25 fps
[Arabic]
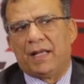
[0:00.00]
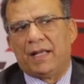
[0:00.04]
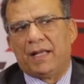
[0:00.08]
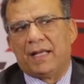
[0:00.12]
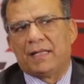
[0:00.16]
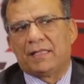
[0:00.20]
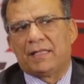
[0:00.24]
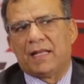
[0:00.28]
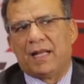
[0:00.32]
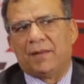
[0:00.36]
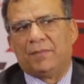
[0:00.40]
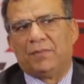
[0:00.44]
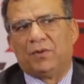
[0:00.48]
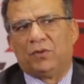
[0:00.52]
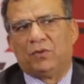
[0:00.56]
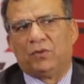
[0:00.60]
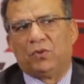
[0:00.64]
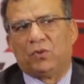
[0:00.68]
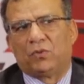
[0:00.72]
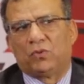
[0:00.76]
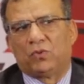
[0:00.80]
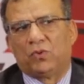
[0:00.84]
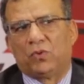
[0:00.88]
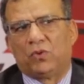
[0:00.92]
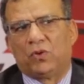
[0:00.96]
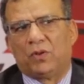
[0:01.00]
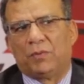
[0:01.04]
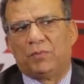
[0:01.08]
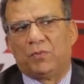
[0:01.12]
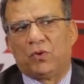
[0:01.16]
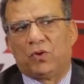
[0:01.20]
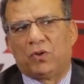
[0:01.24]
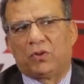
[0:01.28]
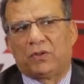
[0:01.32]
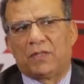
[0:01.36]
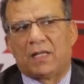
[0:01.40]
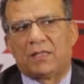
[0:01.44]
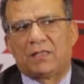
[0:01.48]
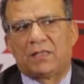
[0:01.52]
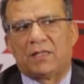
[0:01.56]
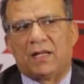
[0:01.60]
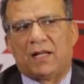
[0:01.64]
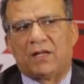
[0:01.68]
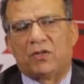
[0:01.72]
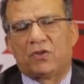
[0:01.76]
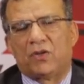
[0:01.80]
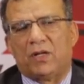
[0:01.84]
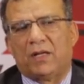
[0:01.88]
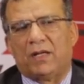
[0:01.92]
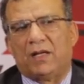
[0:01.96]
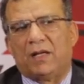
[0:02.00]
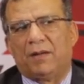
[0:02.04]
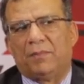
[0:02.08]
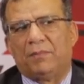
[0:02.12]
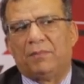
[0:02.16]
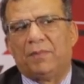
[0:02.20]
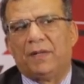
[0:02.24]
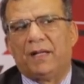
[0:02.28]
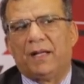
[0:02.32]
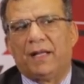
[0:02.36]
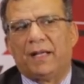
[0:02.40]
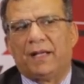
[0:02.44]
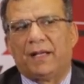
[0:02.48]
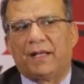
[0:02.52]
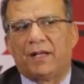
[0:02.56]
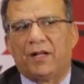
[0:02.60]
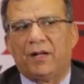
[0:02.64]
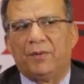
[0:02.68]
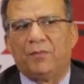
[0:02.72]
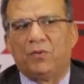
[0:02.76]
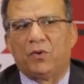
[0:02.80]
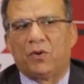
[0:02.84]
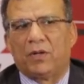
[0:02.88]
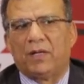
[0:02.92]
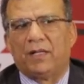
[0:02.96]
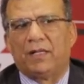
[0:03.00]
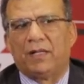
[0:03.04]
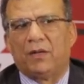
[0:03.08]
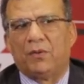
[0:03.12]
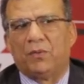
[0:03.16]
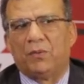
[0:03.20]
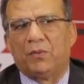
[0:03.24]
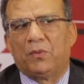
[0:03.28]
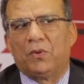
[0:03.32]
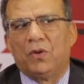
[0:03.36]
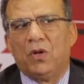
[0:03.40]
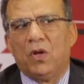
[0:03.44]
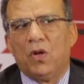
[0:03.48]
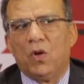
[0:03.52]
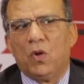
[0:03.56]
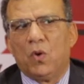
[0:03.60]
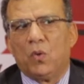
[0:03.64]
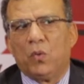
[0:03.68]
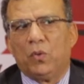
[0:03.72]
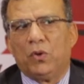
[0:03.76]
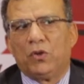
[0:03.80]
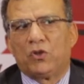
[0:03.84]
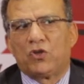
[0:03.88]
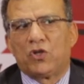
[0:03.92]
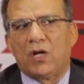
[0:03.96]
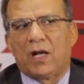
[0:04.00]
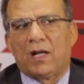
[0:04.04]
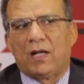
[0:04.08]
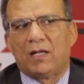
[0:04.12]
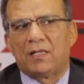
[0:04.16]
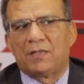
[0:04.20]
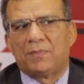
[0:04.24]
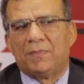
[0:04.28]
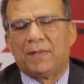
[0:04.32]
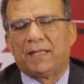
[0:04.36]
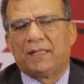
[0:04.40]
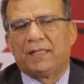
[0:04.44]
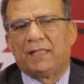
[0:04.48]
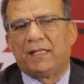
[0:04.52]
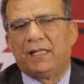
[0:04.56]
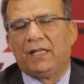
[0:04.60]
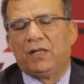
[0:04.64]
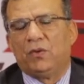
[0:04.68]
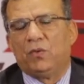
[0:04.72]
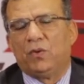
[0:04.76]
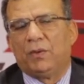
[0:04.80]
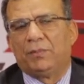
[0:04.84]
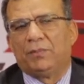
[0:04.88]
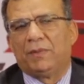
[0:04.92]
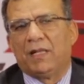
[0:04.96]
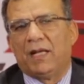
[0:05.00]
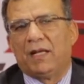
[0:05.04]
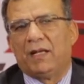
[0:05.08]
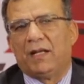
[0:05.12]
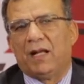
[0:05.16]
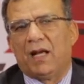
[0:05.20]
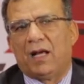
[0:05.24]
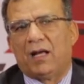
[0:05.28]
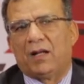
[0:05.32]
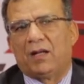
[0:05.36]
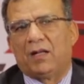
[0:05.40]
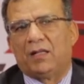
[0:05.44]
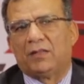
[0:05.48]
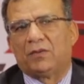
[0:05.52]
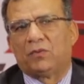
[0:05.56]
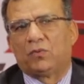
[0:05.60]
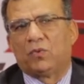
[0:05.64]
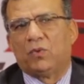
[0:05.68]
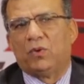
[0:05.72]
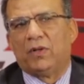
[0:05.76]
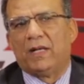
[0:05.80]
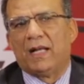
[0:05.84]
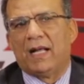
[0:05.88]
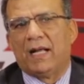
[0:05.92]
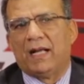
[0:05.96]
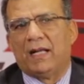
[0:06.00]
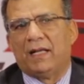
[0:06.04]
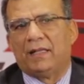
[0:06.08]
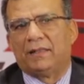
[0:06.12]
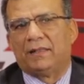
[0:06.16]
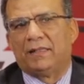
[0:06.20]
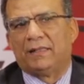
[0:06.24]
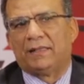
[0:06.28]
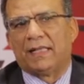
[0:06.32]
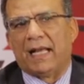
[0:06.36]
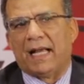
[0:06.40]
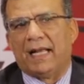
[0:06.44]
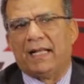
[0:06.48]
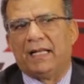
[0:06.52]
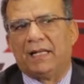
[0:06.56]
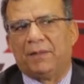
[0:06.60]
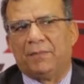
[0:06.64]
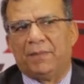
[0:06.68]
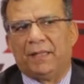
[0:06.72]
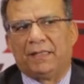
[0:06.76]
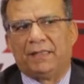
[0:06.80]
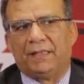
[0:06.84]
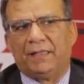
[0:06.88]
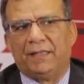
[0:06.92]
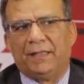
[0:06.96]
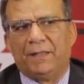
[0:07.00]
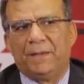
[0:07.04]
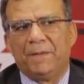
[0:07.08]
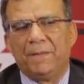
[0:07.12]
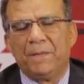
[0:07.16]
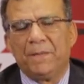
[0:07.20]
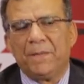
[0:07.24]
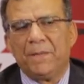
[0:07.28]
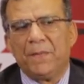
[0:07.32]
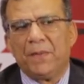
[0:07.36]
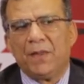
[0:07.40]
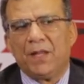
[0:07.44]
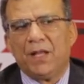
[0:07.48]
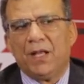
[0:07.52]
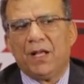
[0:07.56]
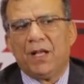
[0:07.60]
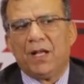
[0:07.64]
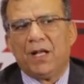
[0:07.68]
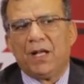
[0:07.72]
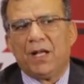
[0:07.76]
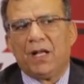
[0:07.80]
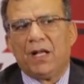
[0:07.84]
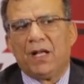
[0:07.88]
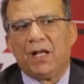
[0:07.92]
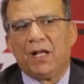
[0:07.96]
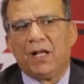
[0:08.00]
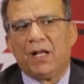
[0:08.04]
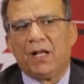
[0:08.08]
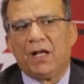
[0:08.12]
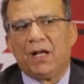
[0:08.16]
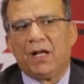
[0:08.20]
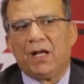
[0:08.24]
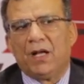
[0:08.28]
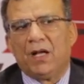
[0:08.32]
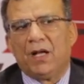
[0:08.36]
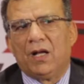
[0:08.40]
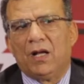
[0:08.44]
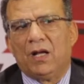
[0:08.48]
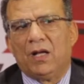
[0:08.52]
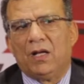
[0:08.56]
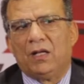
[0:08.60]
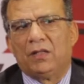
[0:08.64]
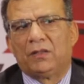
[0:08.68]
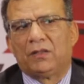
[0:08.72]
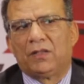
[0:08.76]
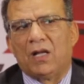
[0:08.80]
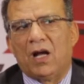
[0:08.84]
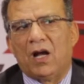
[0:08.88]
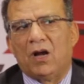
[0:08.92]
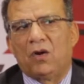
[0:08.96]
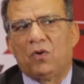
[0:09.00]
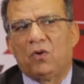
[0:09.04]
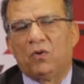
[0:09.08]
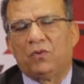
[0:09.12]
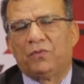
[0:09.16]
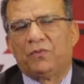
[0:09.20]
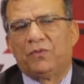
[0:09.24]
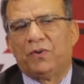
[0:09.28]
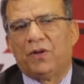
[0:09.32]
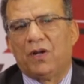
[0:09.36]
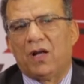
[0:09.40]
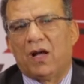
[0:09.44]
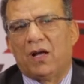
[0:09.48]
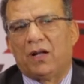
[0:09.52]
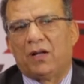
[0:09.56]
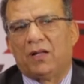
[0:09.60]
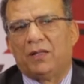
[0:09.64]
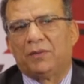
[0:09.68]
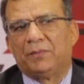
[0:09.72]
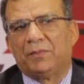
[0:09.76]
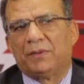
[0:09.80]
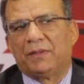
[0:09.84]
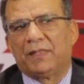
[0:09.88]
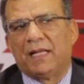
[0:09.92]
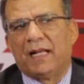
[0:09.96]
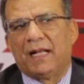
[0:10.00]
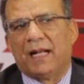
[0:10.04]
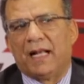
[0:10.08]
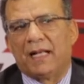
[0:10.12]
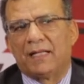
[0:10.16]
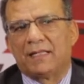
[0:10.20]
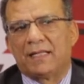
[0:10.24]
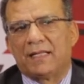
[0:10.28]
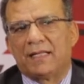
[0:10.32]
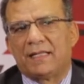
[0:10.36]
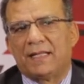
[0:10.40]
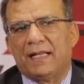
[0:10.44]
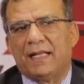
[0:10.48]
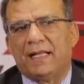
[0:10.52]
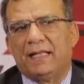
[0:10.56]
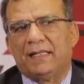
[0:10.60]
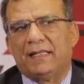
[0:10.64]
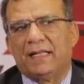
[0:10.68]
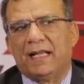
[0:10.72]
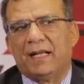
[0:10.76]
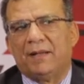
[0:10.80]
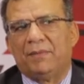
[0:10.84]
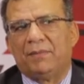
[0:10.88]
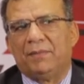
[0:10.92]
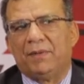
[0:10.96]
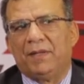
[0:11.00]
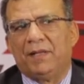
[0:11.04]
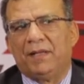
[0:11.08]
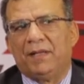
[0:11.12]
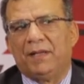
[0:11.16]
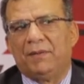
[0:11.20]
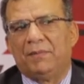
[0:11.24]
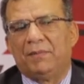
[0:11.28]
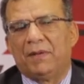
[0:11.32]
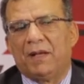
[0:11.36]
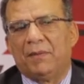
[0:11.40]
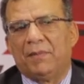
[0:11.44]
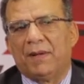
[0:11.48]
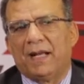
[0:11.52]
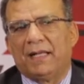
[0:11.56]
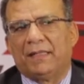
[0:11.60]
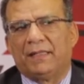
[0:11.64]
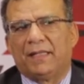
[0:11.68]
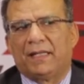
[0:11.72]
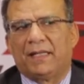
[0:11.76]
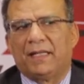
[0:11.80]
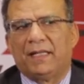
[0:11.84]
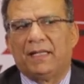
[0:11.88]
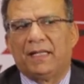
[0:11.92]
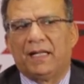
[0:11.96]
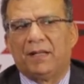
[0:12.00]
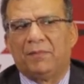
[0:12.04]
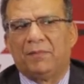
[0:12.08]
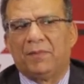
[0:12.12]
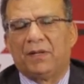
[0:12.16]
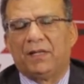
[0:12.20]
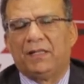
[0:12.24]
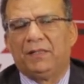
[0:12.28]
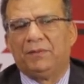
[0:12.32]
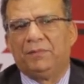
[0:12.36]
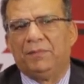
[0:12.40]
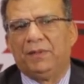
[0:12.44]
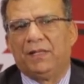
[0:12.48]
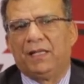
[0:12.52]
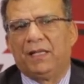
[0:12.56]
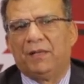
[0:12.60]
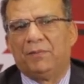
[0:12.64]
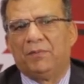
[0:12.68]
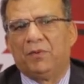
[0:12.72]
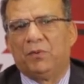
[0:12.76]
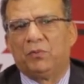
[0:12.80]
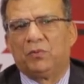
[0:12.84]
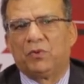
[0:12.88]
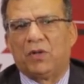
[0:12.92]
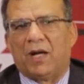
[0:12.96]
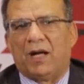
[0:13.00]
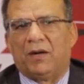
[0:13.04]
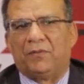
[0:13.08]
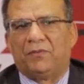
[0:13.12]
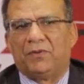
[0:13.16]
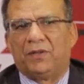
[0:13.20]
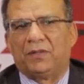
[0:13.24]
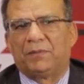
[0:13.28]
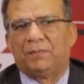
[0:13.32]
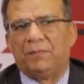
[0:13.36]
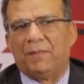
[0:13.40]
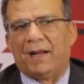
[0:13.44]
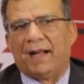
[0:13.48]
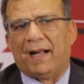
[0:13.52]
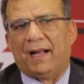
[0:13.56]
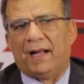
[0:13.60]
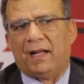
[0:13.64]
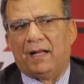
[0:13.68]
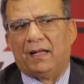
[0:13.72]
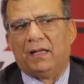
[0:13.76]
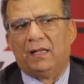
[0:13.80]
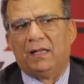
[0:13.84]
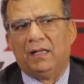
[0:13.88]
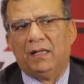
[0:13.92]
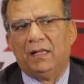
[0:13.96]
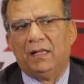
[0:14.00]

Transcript: يذهب للدكتور المختص عشان ربنا يكرمه كده ويتشخص بدري ويبدا الاعراض كلها تتعالج بدري آه، التاخر في الاعراض بتاع الحساسيه ده بيبقى بعد كده المريض بيجي بمضاعفات معاها